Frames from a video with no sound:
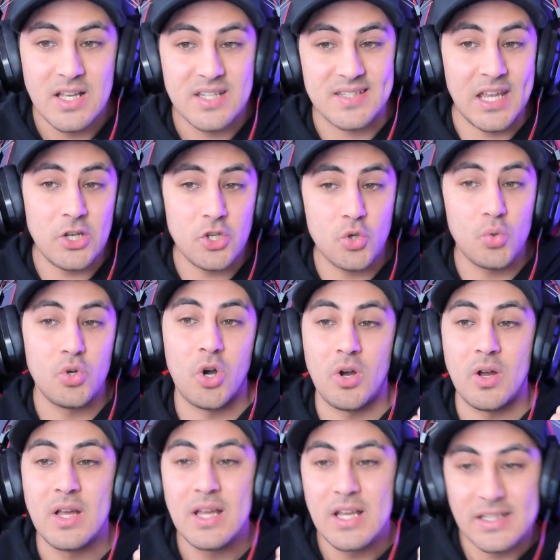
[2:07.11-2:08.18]
Stage
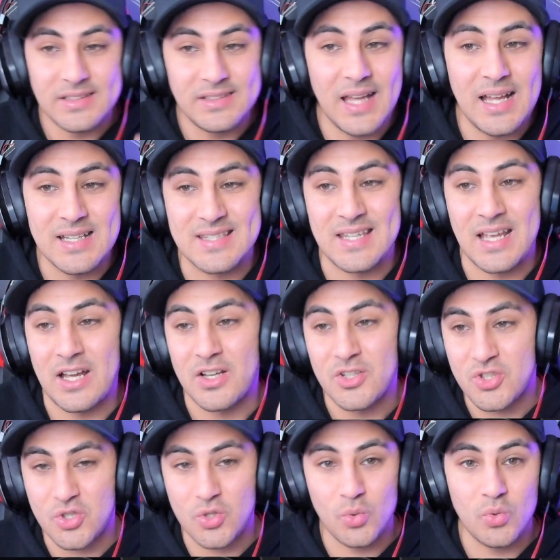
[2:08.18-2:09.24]
1, danza
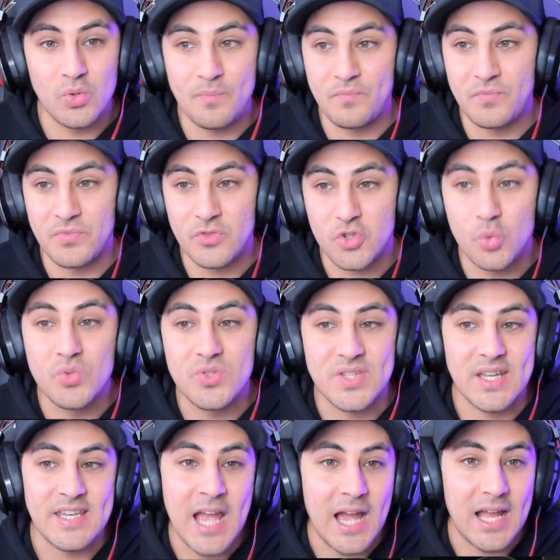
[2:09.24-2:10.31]
sul, su un
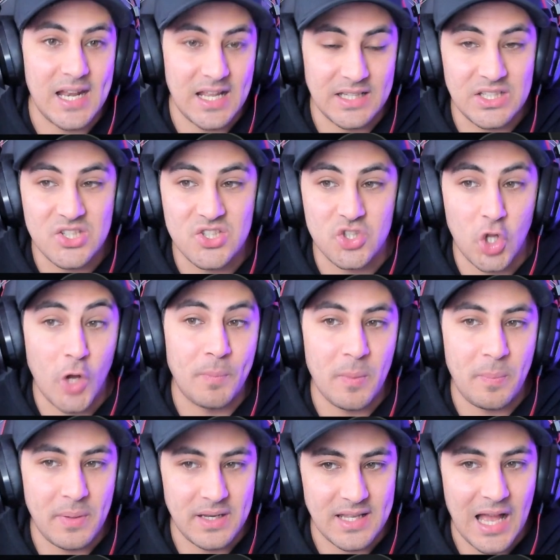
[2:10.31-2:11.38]
segnale di stop
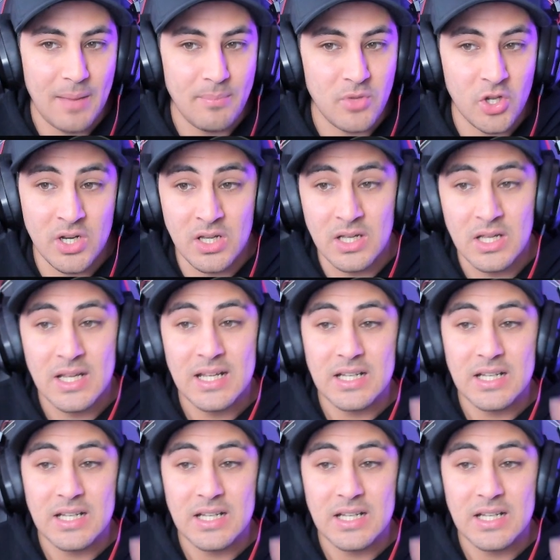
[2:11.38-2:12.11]
per i camion.